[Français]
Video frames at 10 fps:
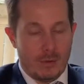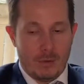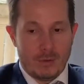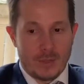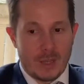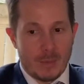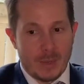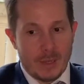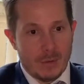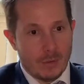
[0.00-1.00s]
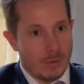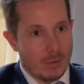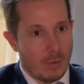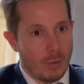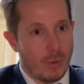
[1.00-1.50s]
euh, handicapées,
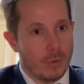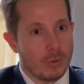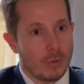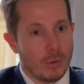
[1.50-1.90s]
euh, on, en,